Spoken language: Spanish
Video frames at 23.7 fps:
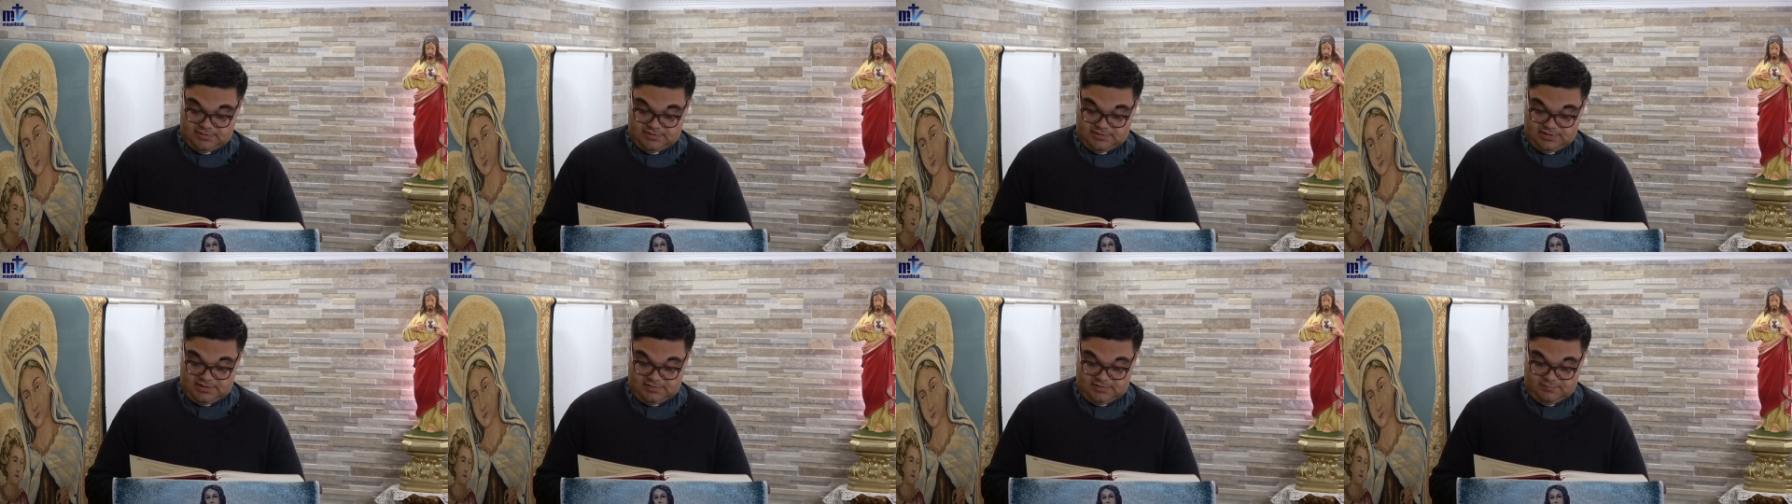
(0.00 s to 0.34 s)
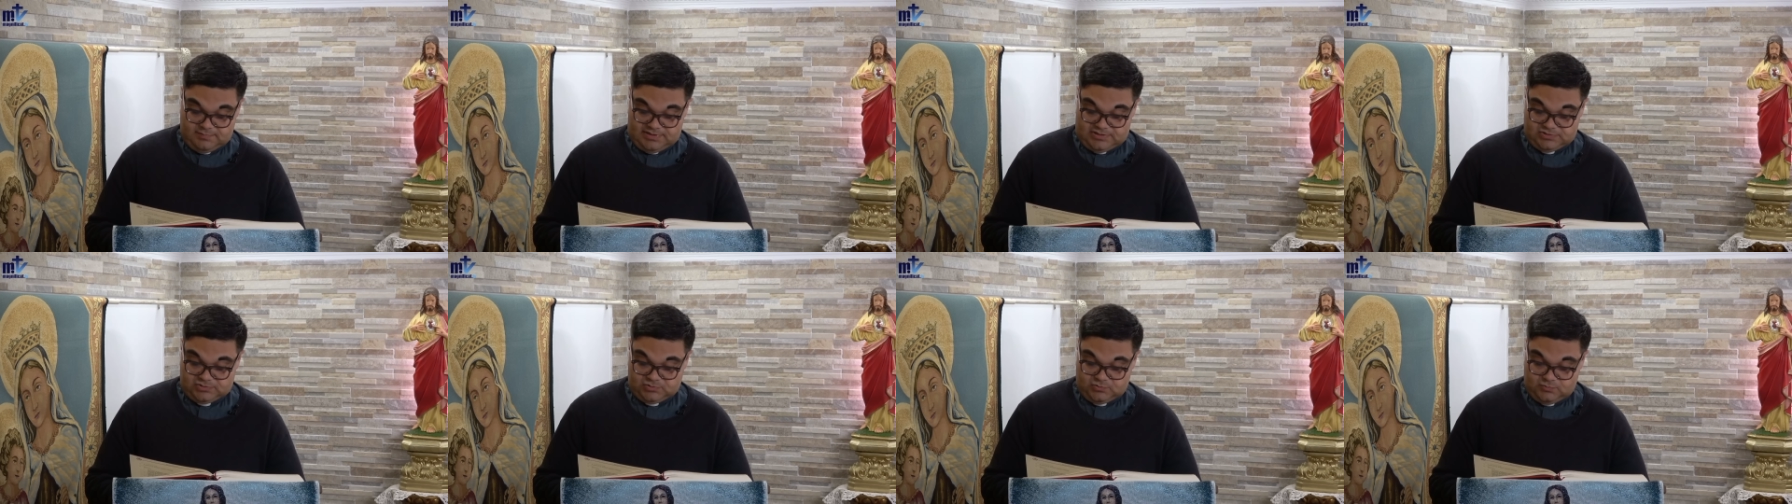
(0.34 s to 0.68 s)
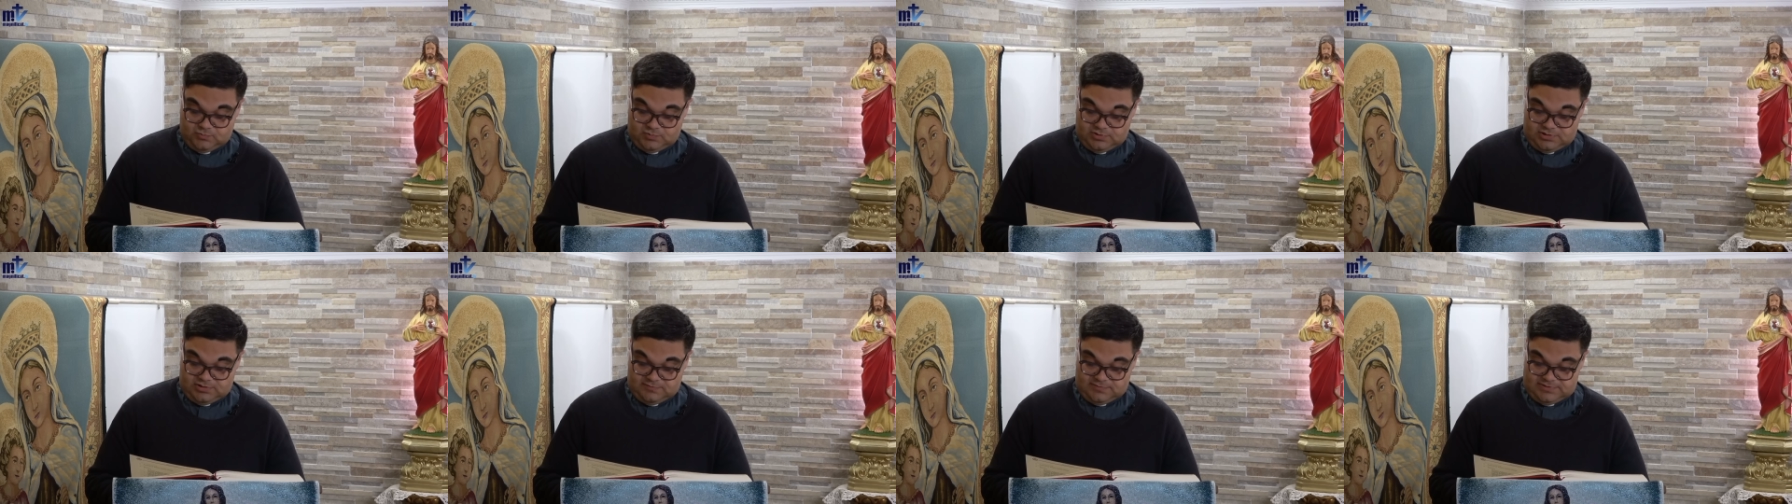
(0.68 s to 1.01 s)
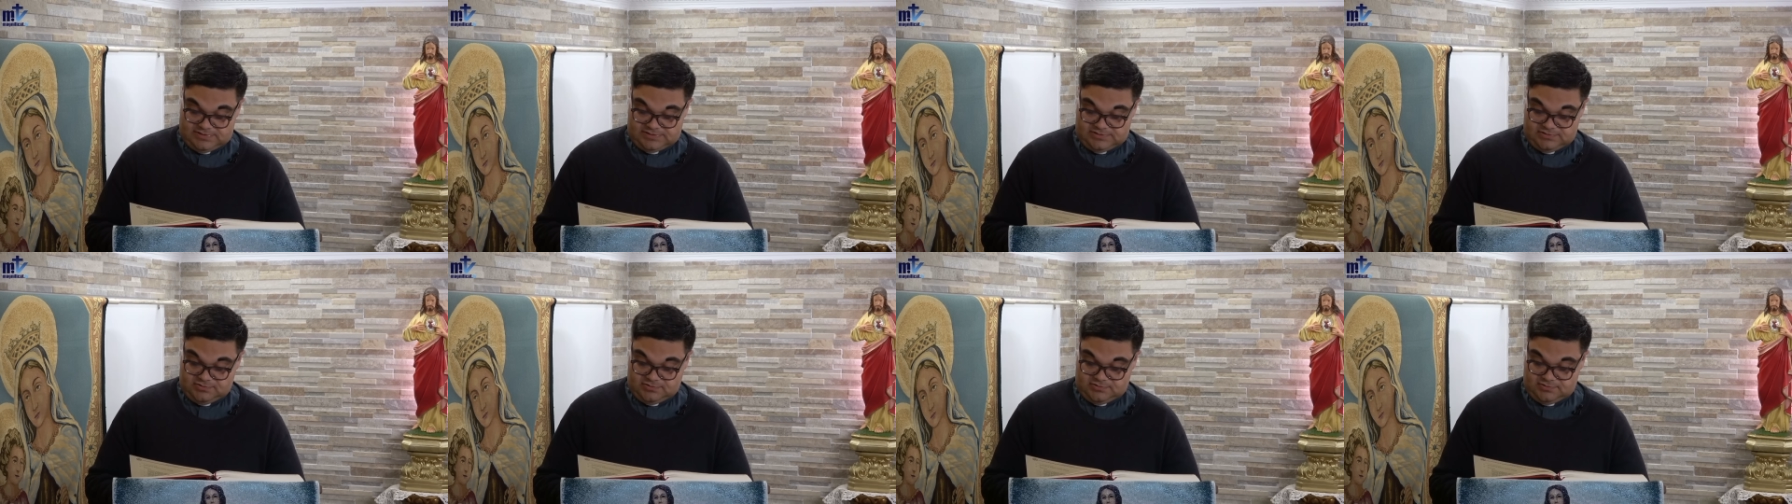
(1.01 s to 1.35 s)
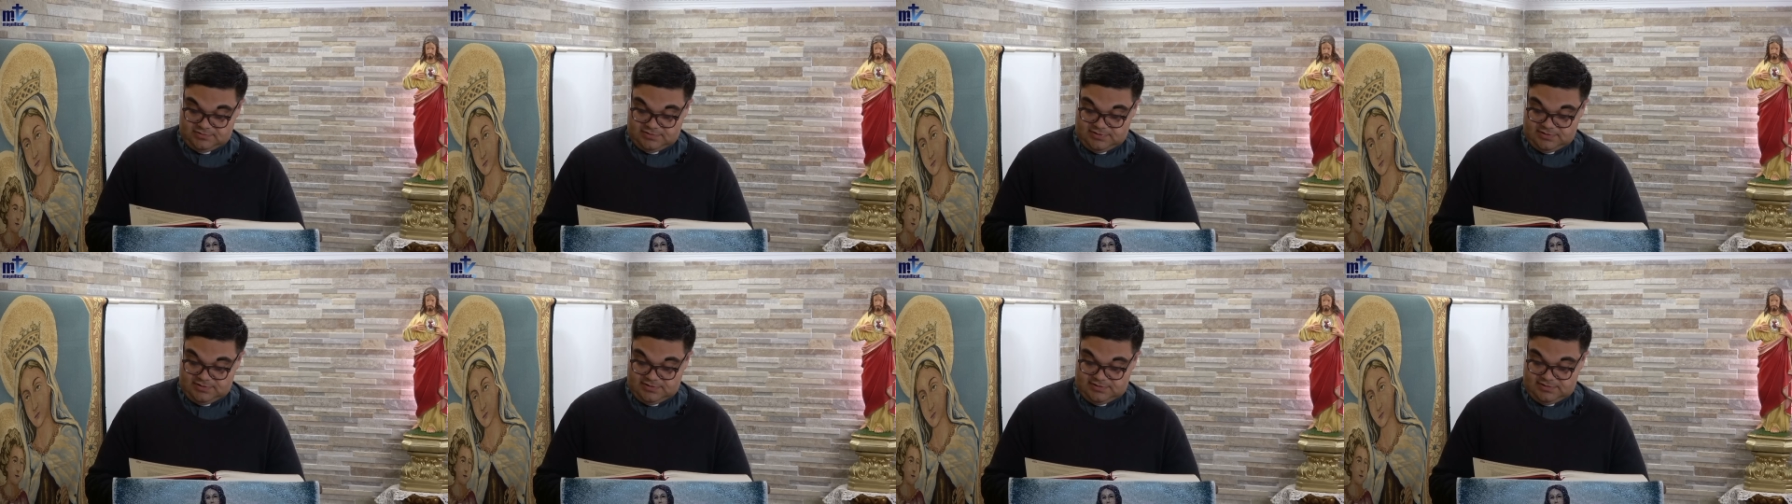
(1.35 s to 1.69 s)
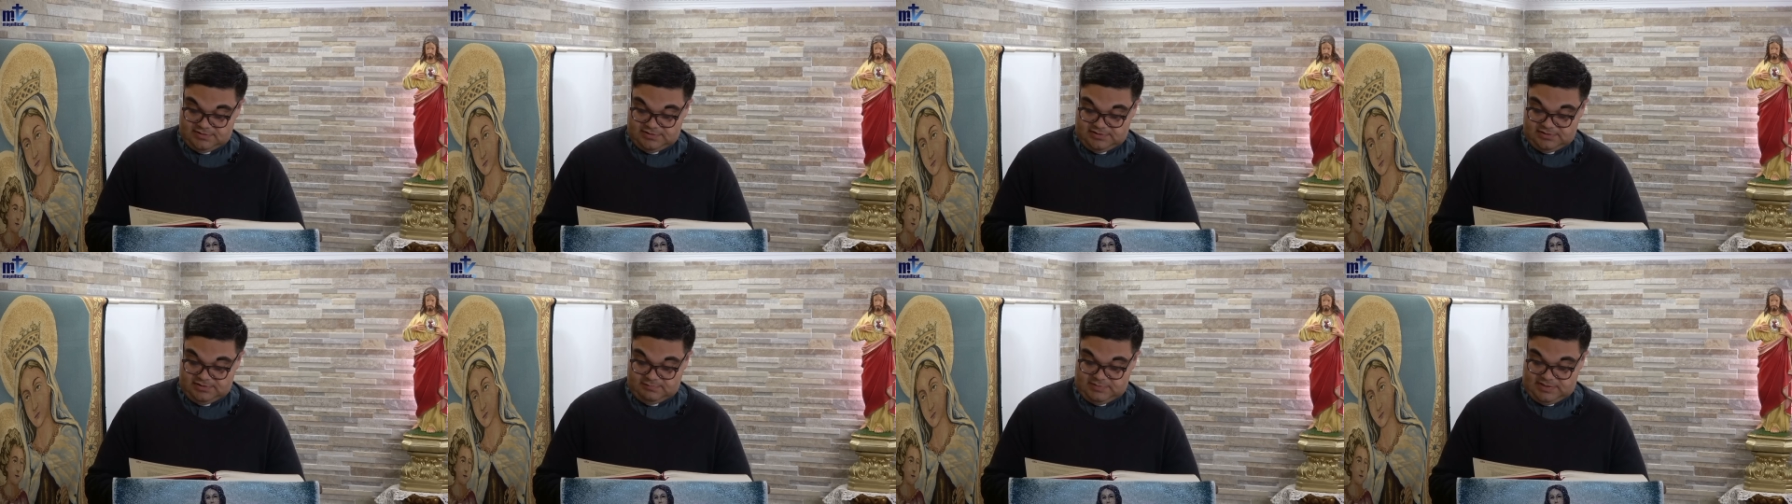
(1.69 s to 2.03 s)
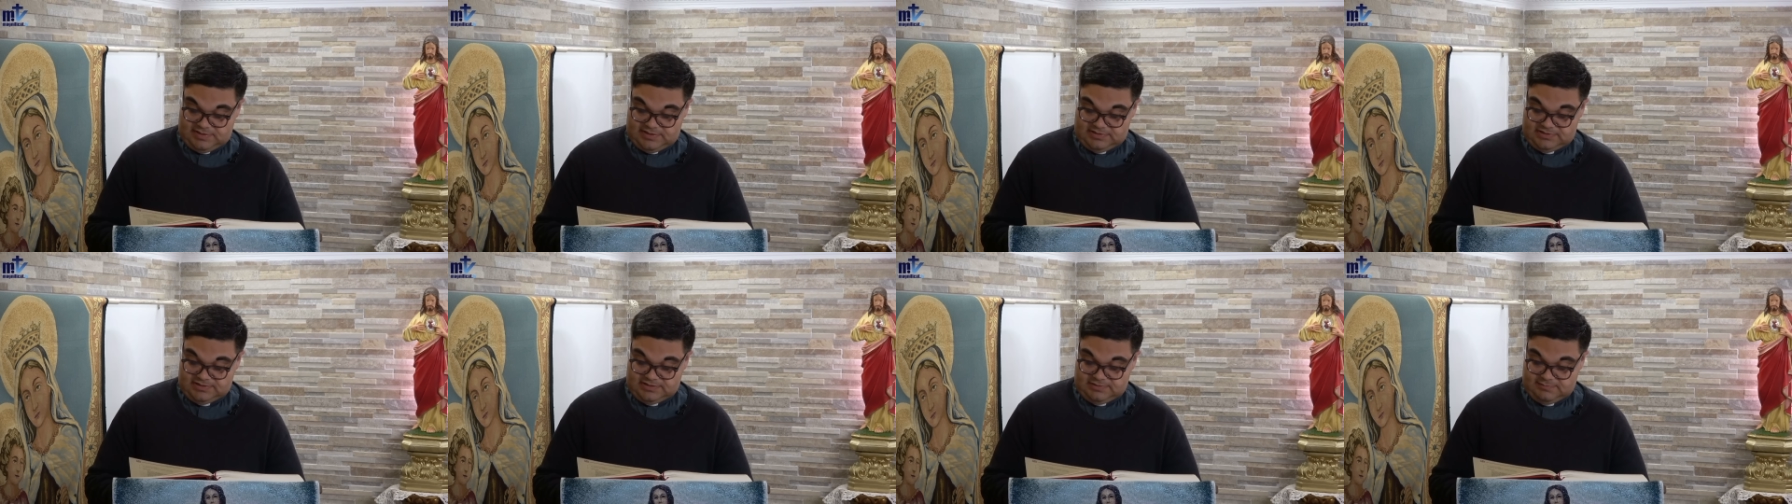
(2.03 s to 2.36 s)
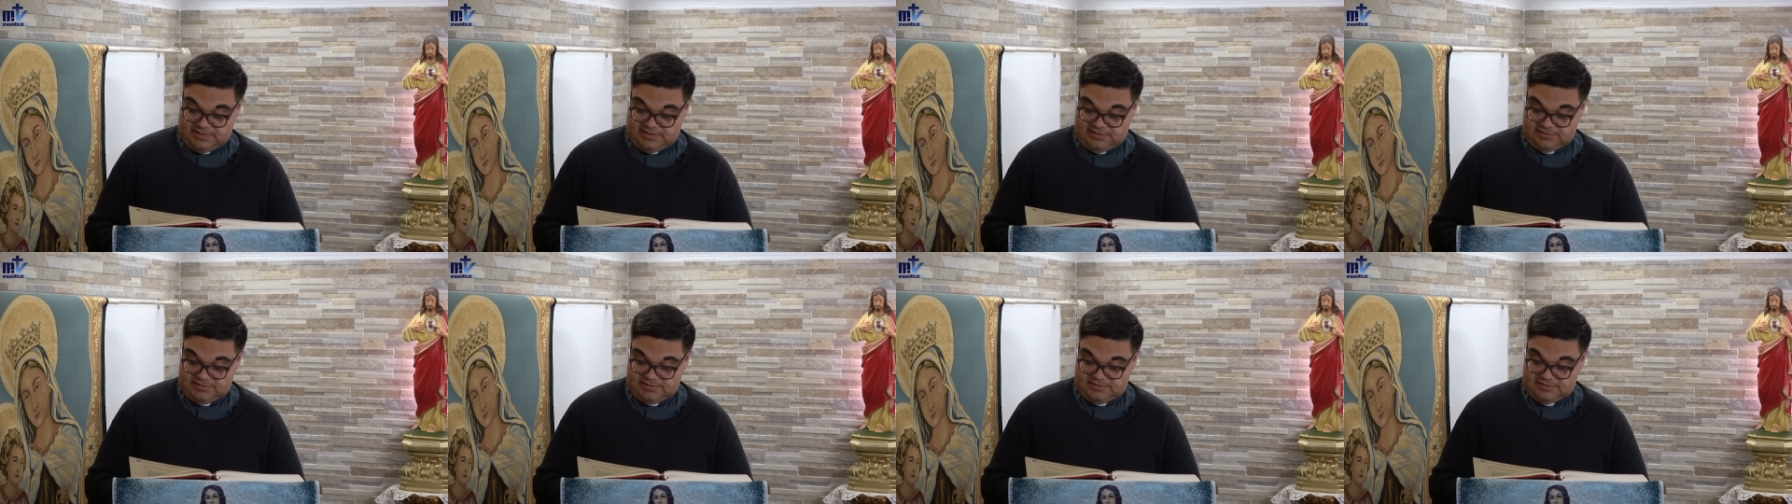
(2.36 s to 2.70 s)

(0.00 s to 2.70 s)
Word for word: Apenas tuvo la visión, inmediatamente